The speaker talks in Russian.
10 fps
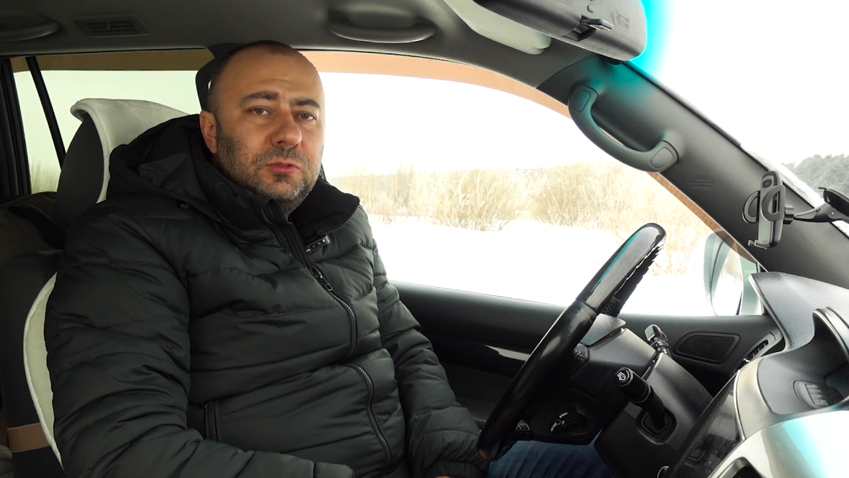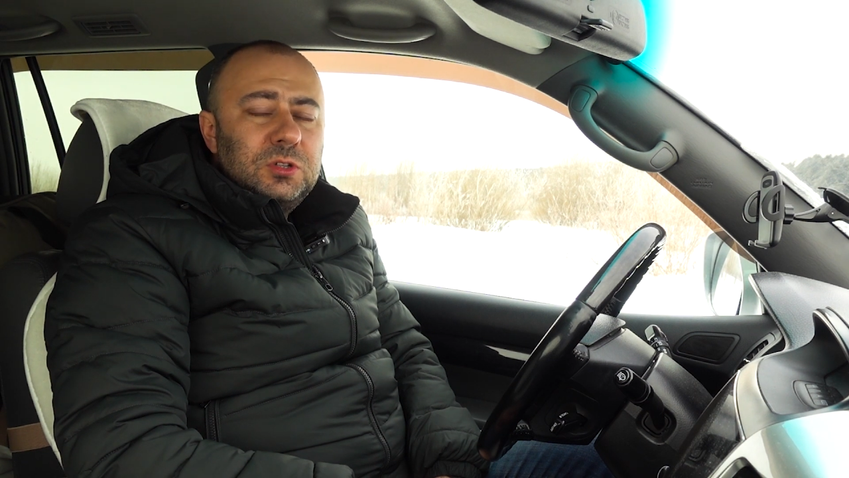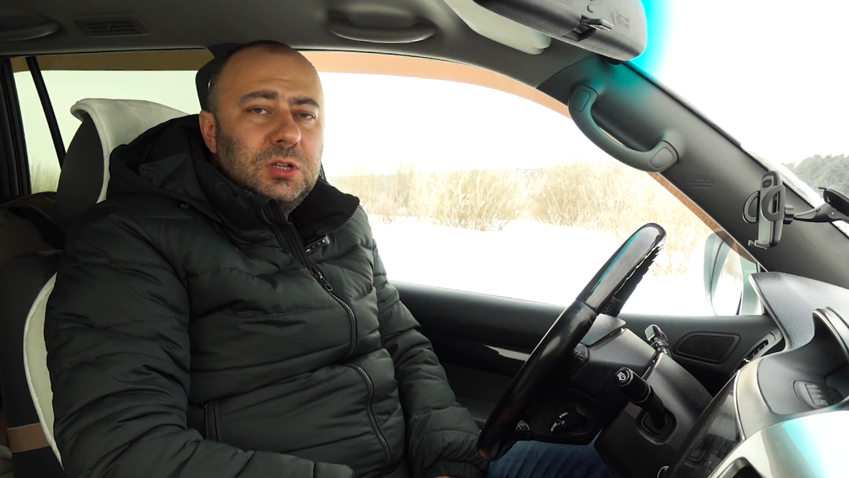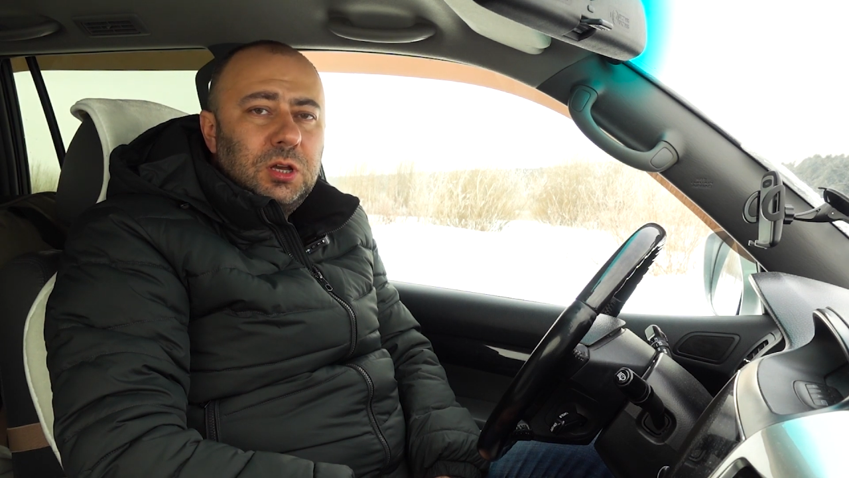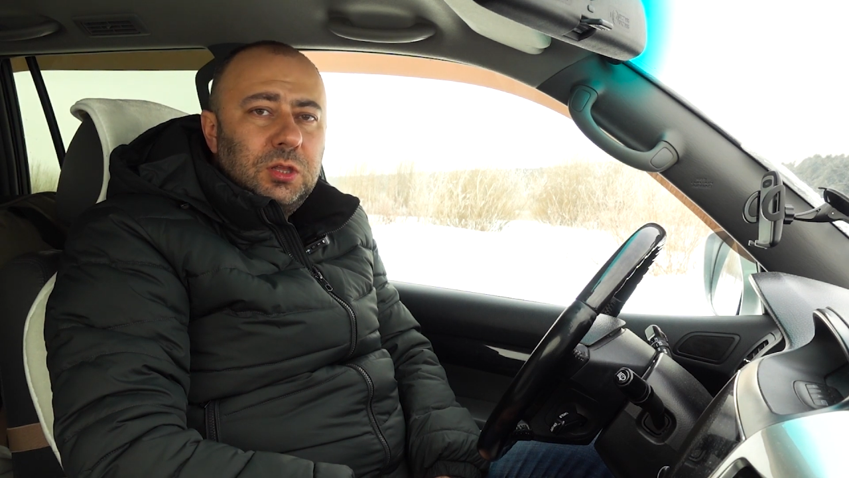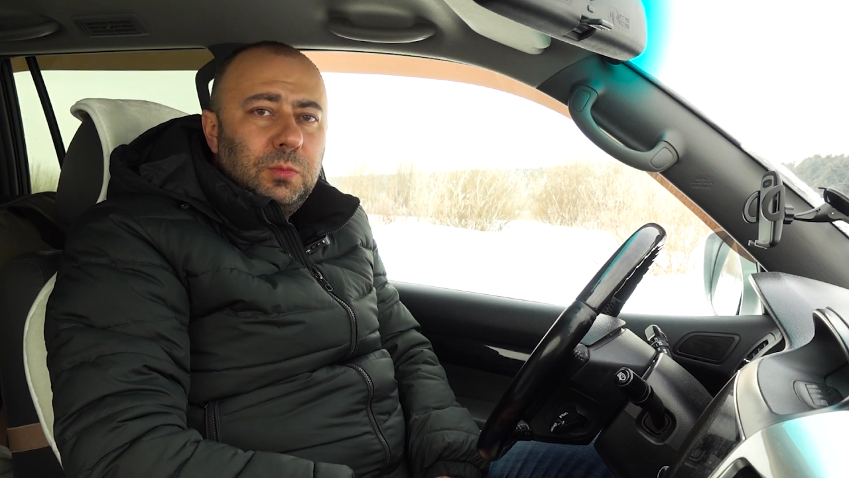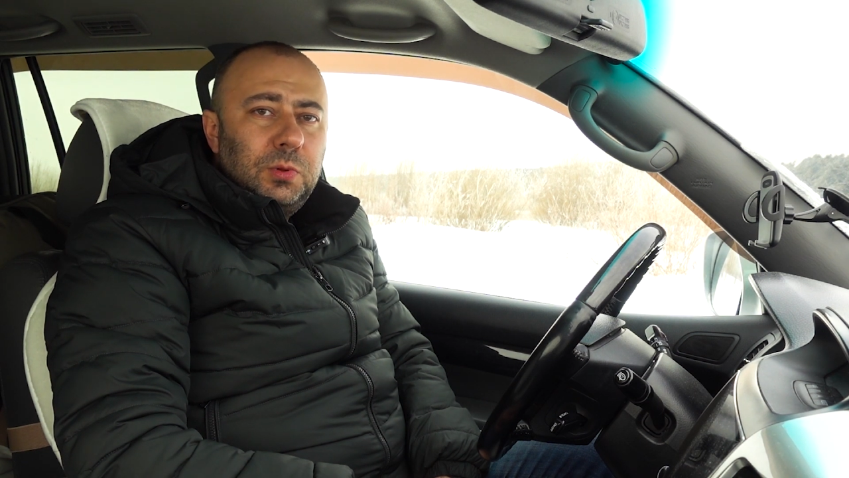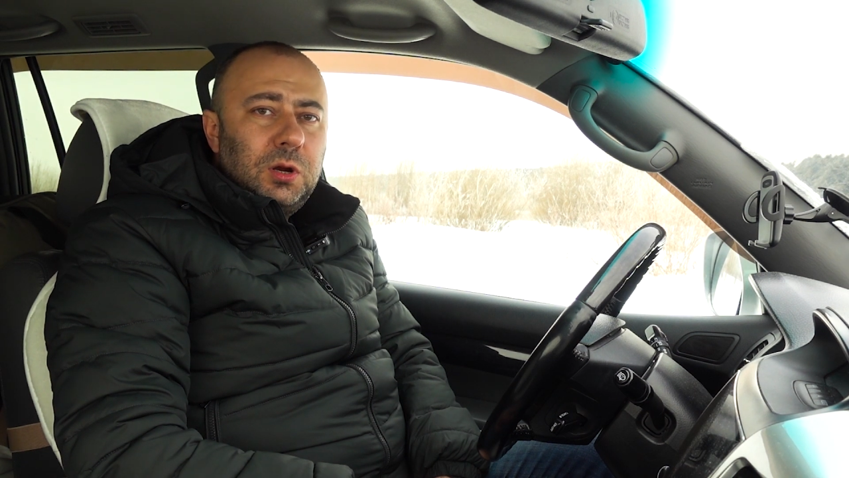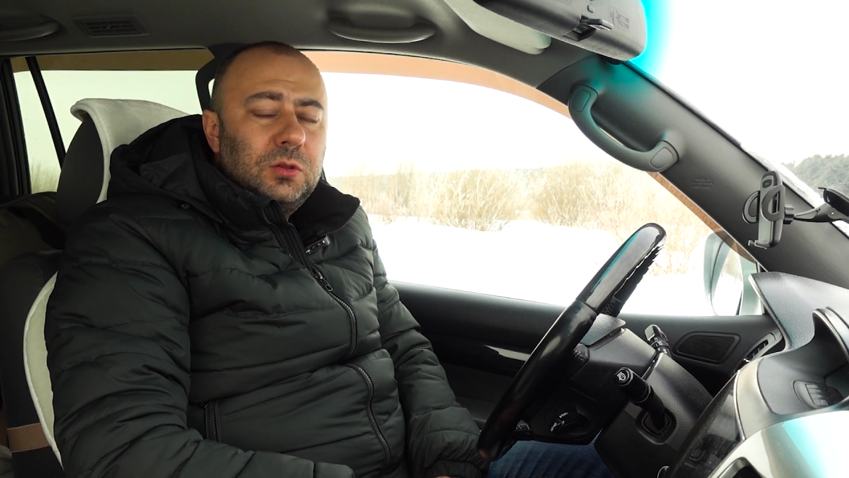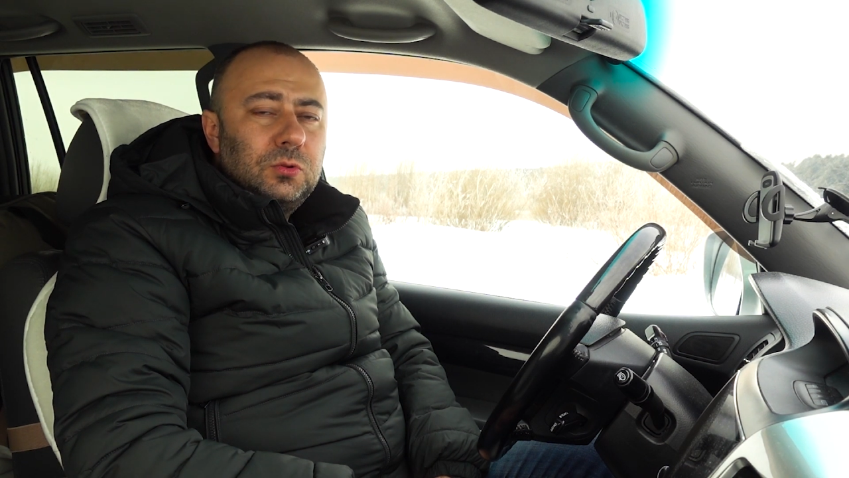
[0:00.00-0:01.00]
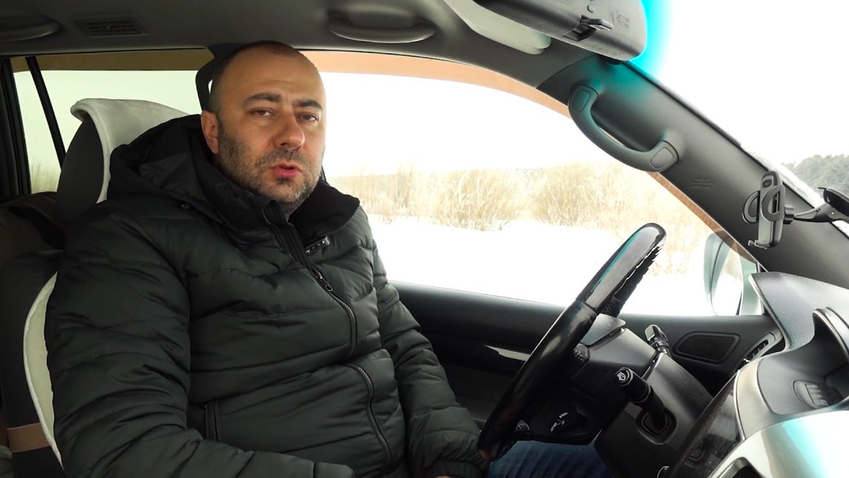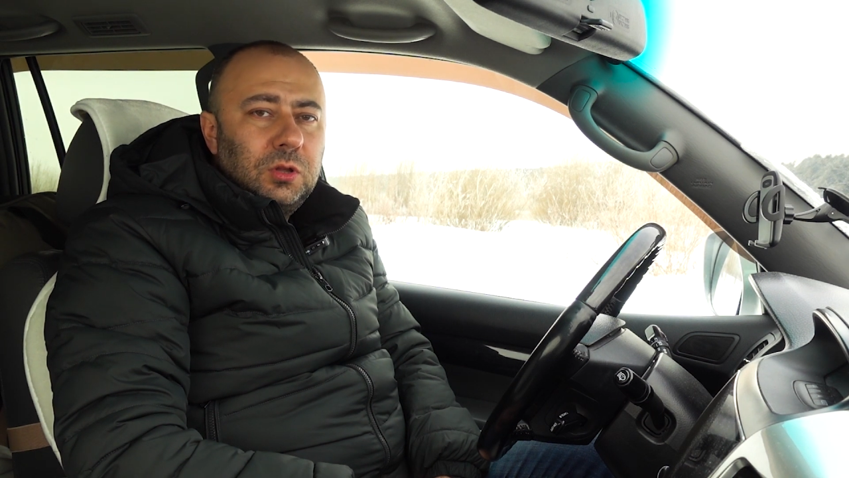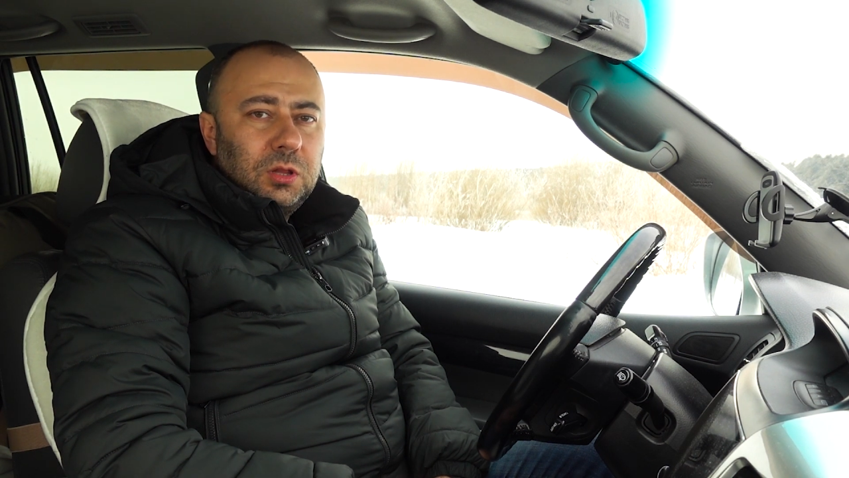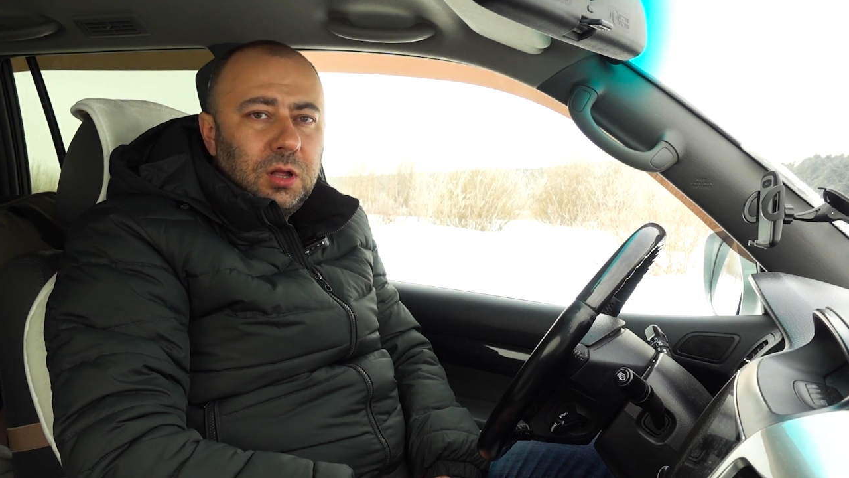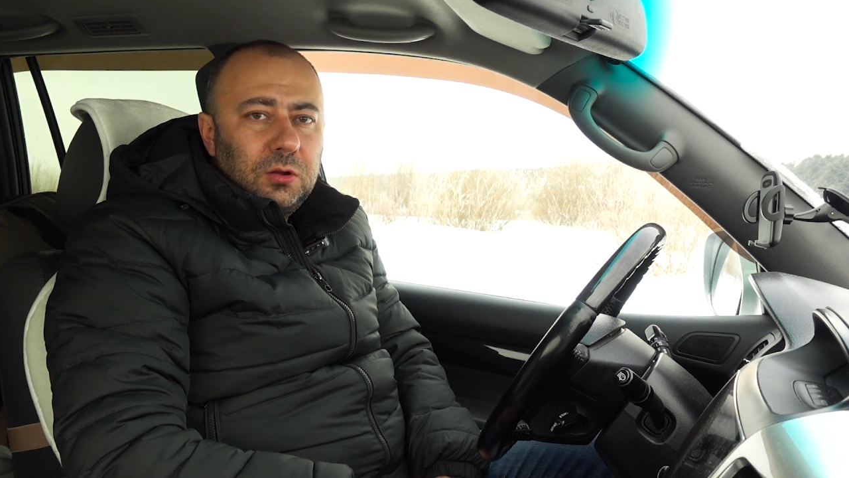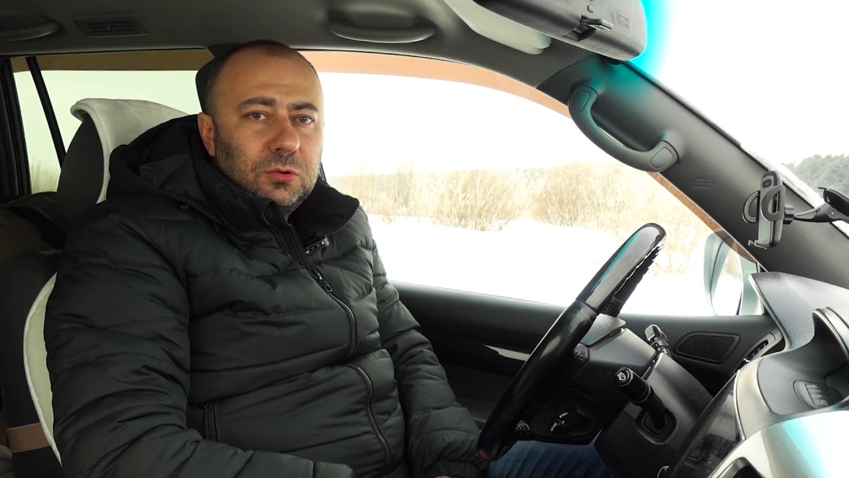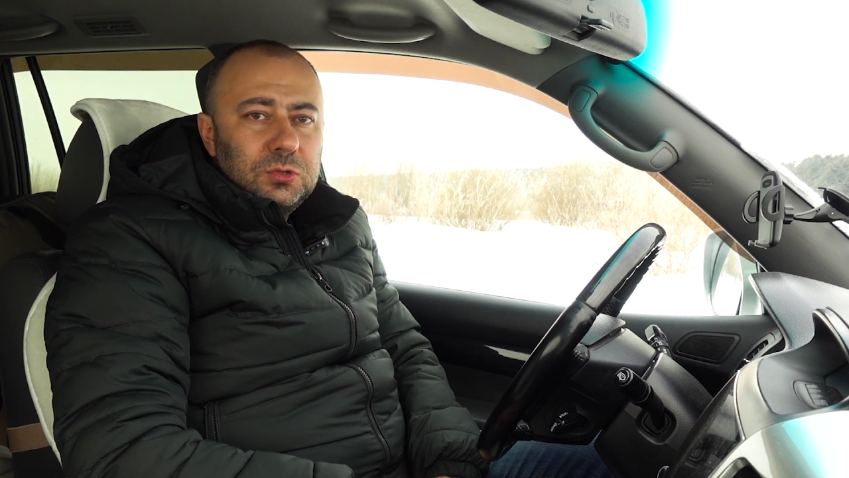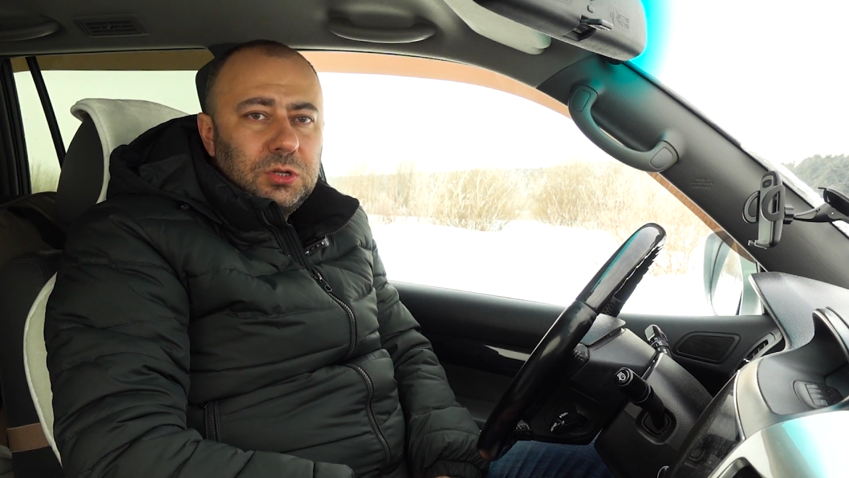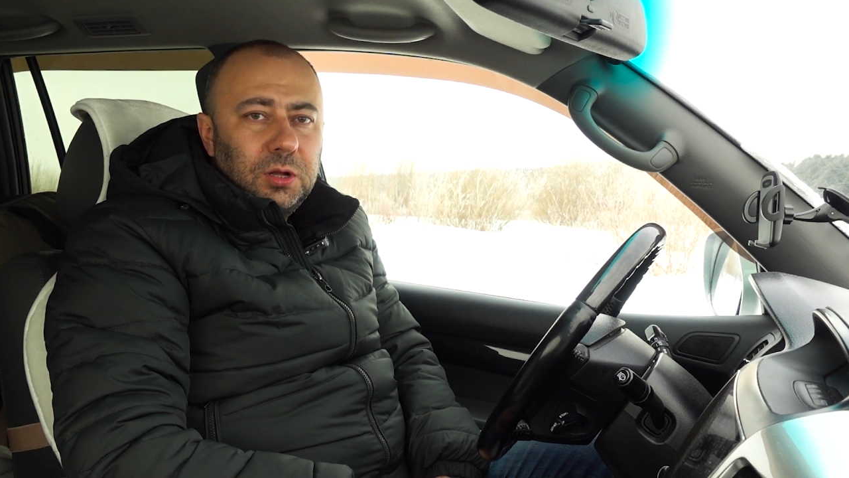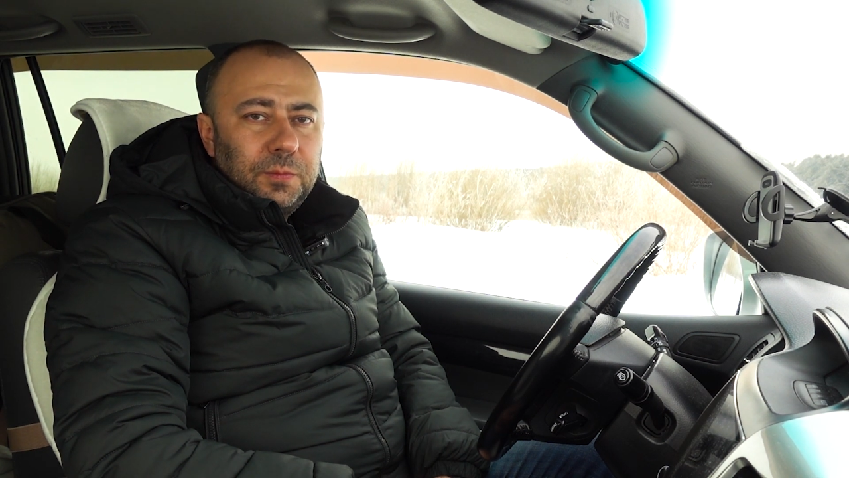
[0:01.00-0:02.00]
высокотемпературных
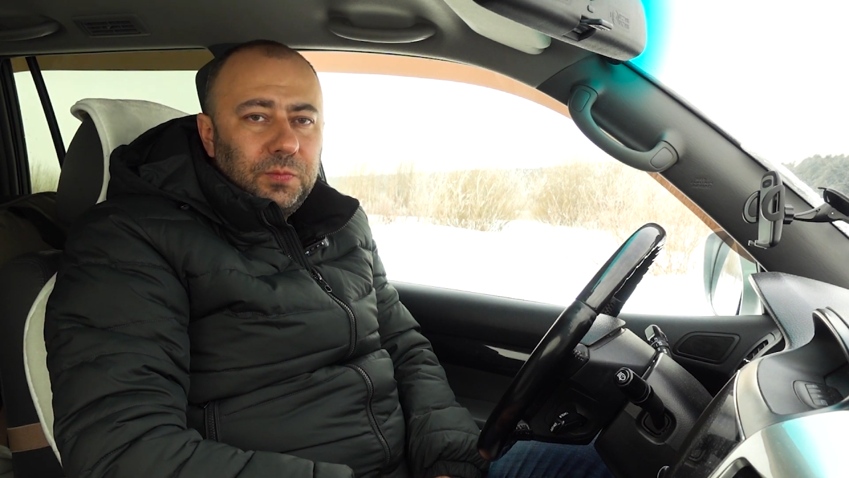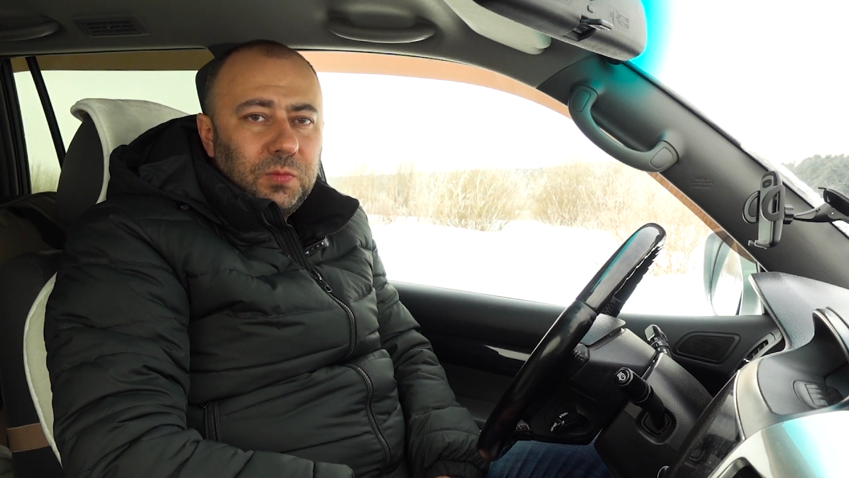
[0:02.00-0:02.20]
нагрузках.